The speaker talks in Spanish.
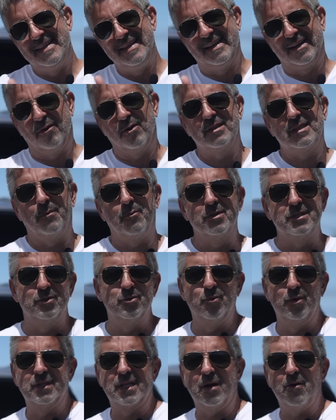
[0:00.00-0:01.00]
Creo que estamos
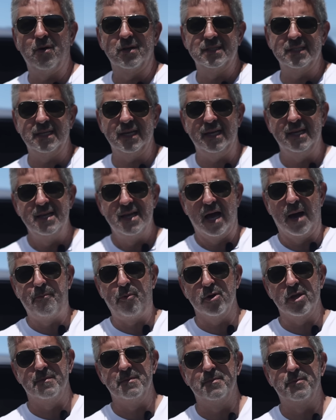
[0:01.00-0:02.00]
haciendo un buen trabajo, así que
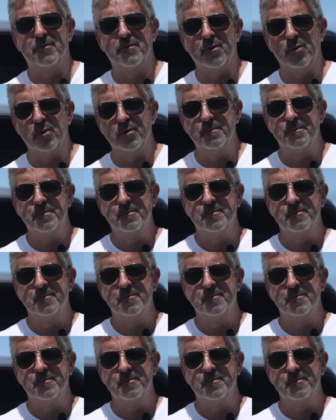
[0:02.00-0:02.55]
apóyenme, por favor.